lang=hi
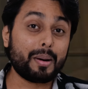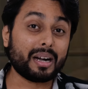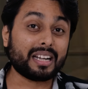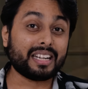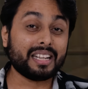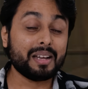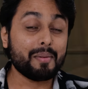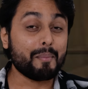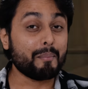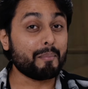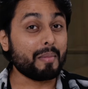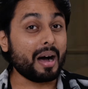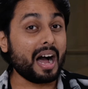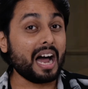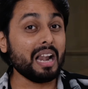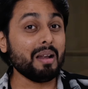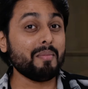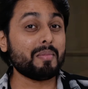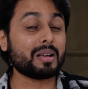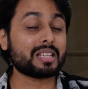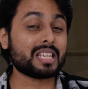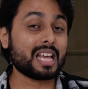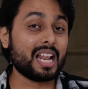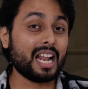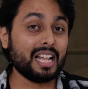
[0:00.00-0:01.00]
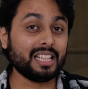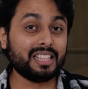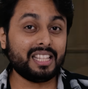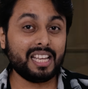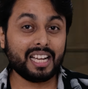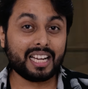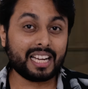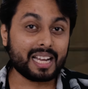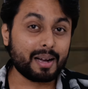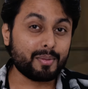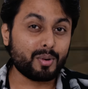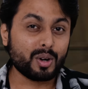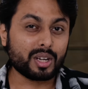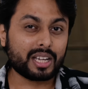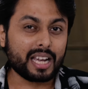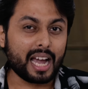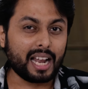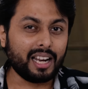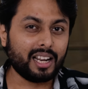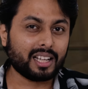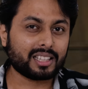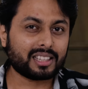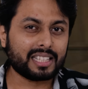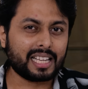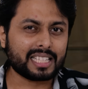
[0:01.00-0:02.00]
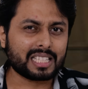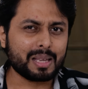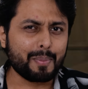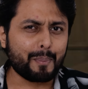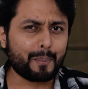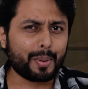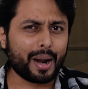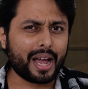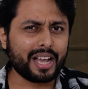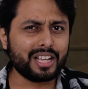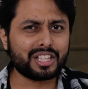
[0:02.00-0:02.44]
बट माल मसाला देख के वो क्या लगता है इसकी